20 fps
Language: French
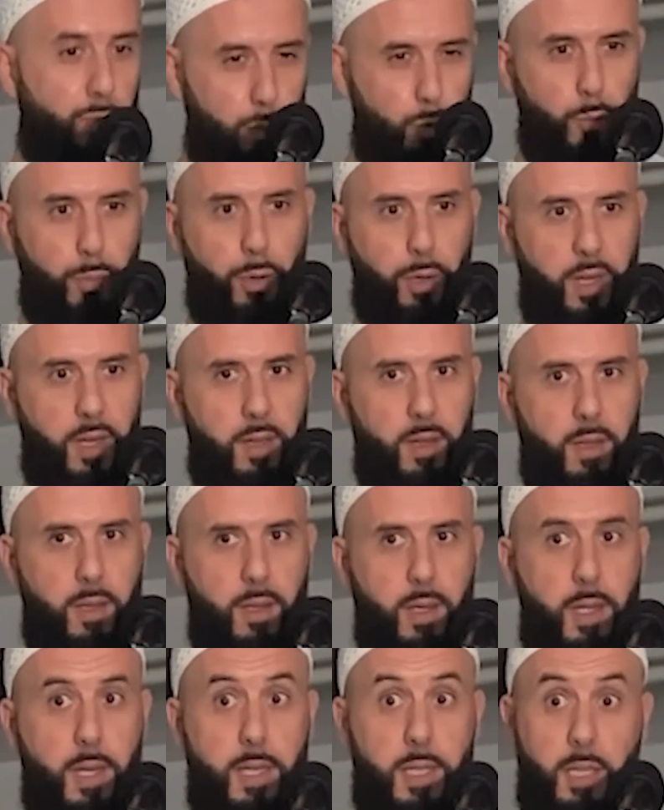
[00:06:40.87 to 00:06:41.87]
Vous comprenez
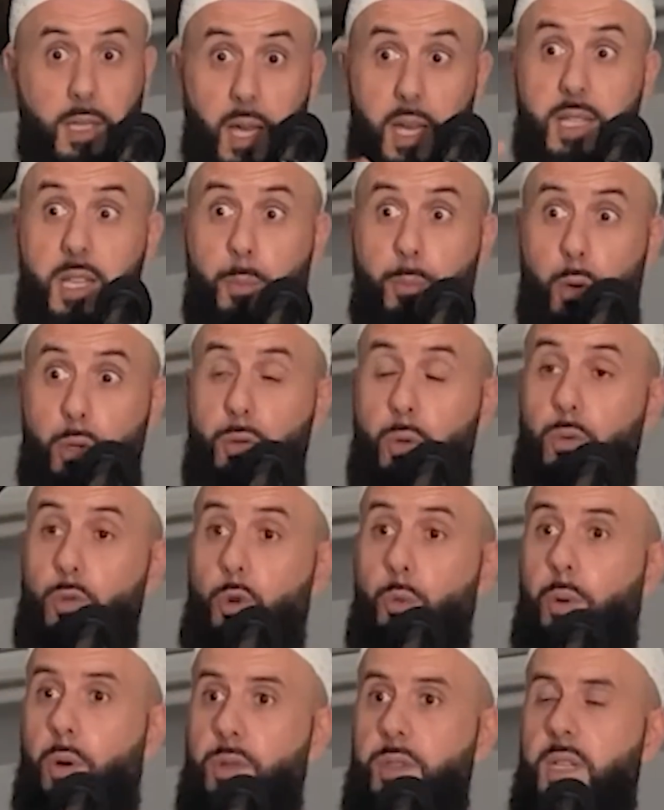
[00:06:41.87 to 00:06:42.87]
C'est très important de
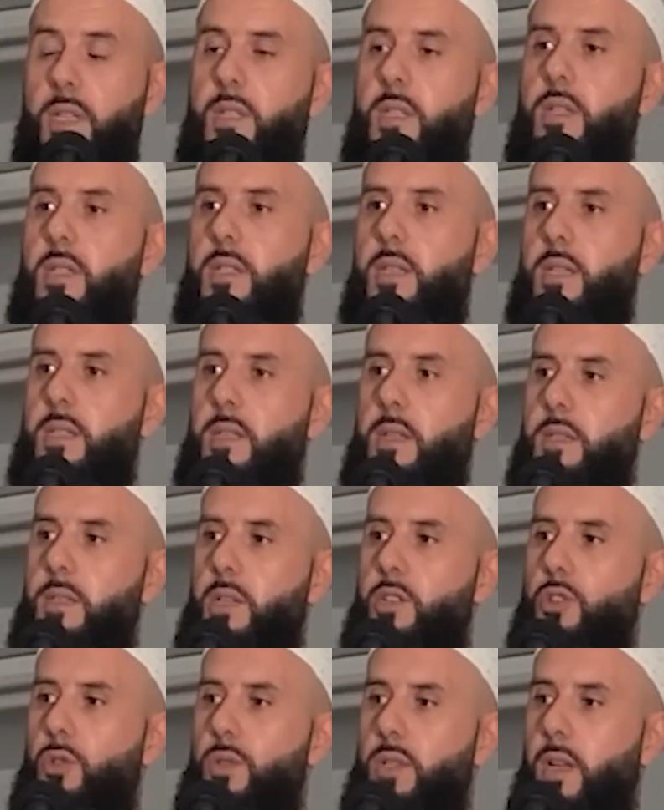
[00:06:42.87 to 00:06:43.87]
comprendre
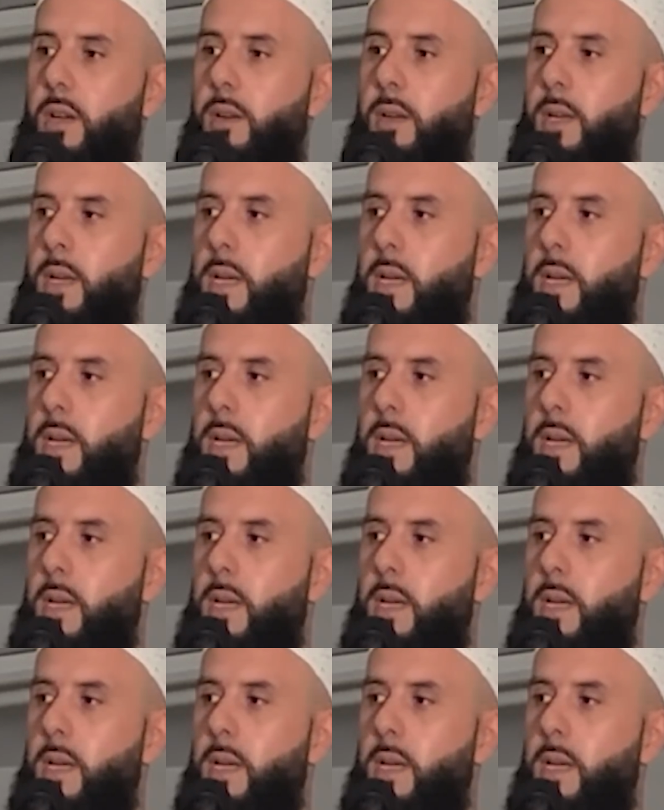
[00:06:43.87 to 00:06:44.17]
cette, chose-là.